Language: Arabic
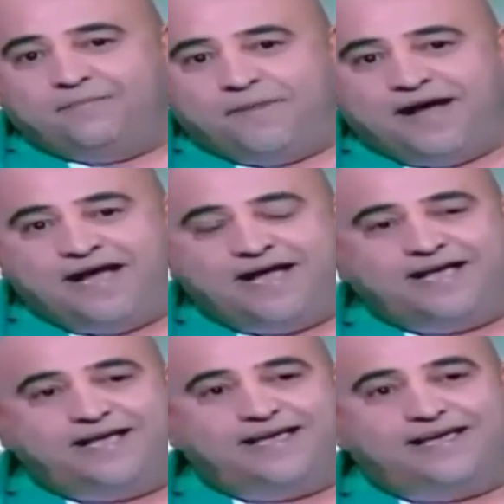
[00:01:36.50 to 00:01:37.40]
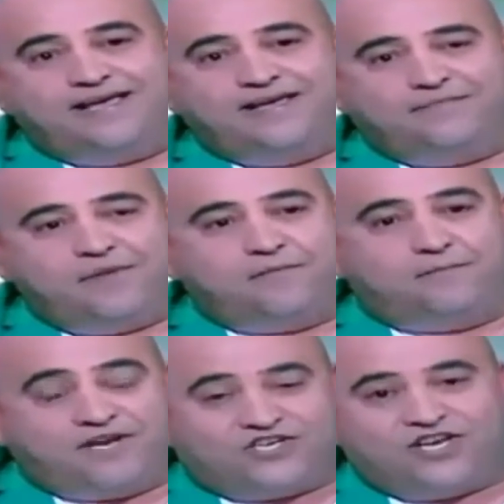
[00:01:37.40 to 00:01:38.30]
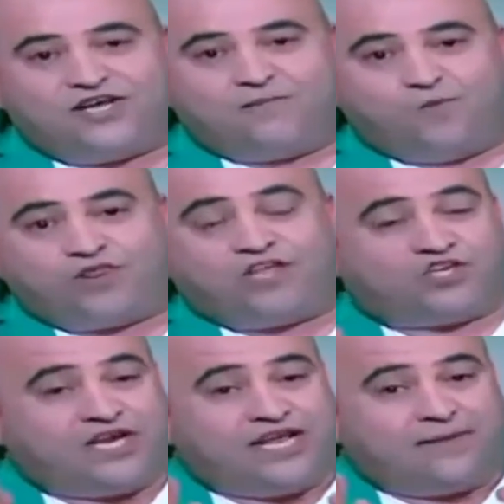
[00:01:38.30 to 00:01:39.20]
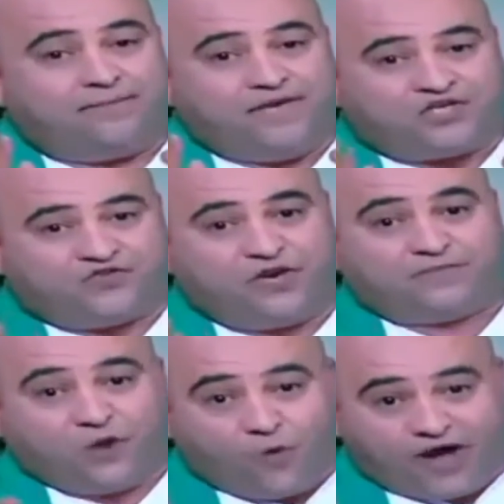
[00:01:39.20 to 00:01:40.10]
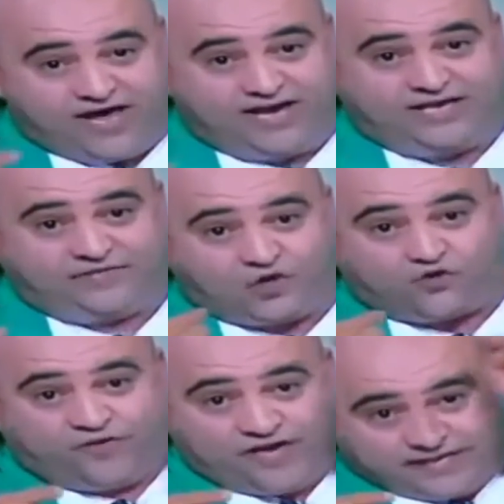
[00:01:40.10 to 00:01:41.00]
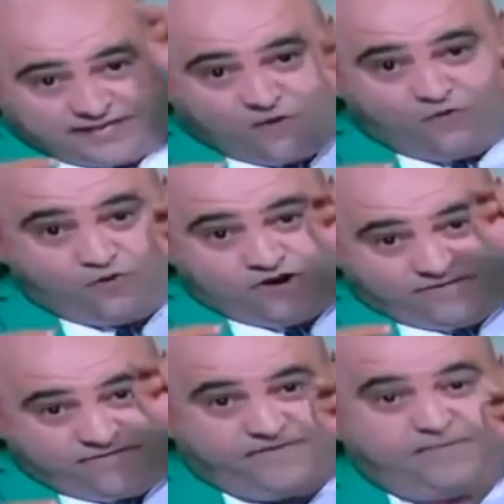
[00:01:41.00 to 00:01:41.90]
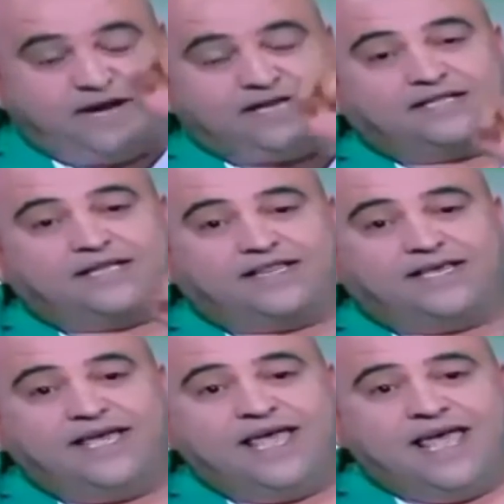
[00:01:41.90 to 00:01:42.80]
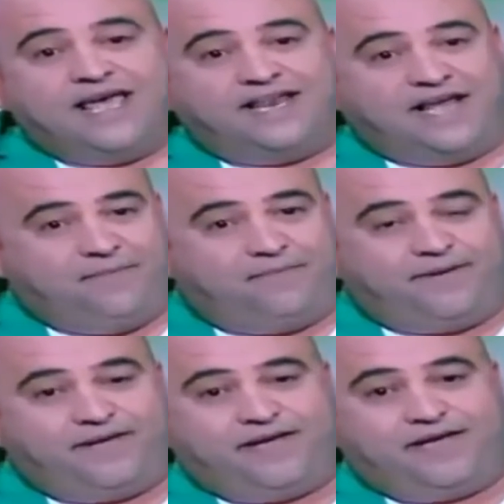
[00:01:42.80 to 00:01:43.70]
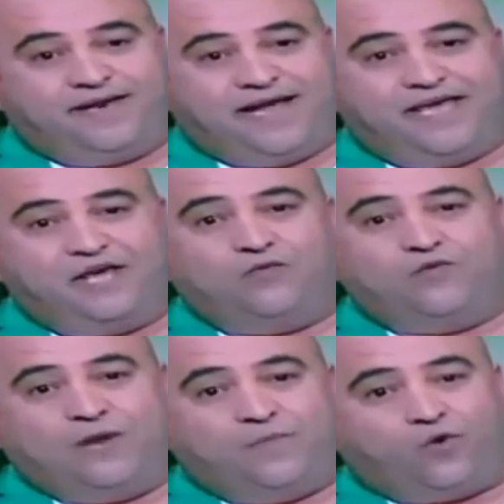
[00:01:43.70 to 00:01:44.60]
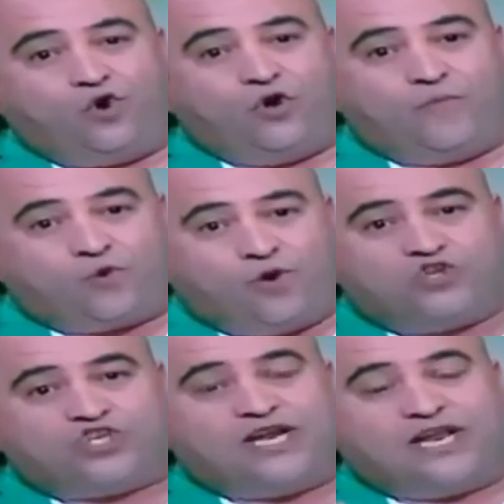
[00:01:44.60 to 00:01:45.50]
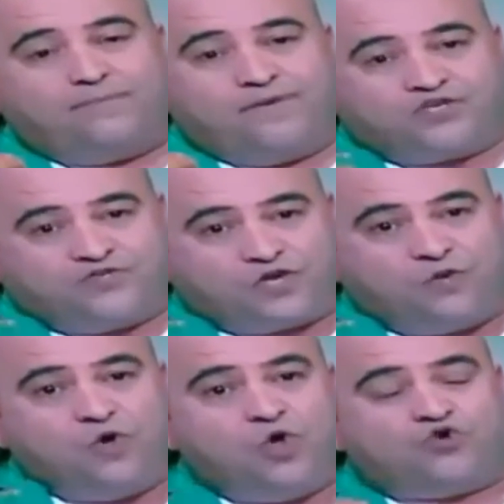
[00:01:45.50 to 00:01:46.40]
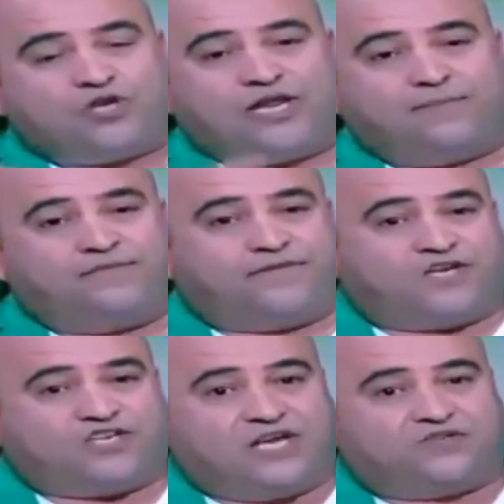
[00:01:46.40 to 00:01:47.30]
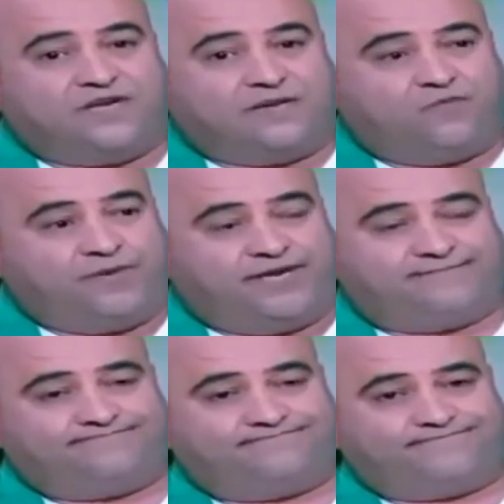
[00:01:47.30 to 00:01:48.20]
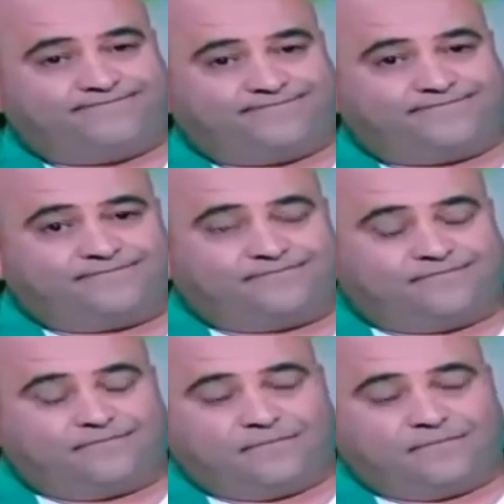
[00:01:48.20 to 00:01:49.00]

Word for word: مع آه، برشا مرضى ان شاء الله ربي يشفيهم توا انا يتفرجوا فيا توا في معهد آه. التغذيه نحب آه، نحييهم ونحب نقول لهم الكل ان شاء الله ربي يشفيكم ان شاء الله ربي يفرج على جميع المؤمنين يعطيك الصحه